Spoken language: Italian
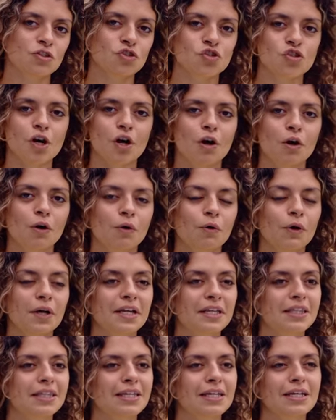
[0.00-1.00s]
in gioco
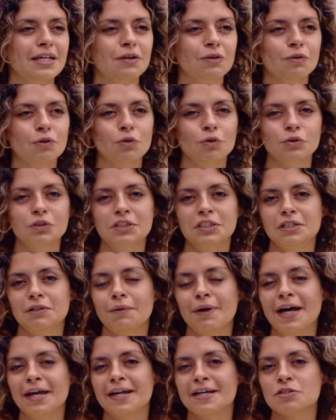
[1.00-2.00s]
e di
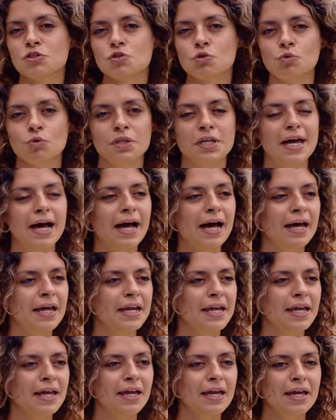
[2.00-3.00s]
continuare a
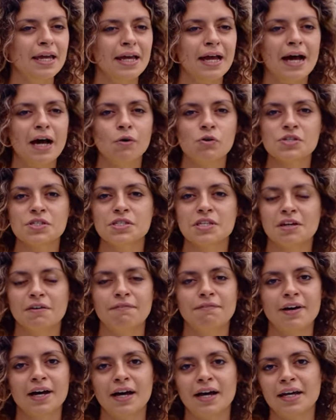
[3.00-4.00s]
studiare, a
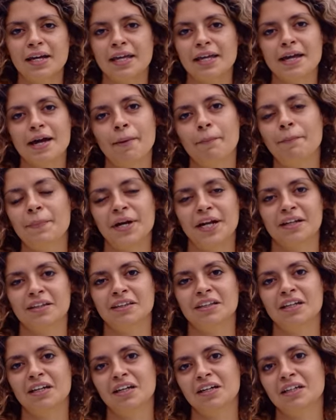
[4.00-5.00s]
osservare e
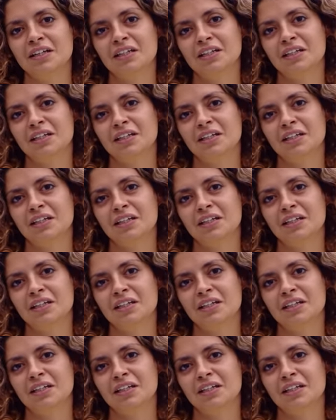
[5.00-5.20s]
apprendere.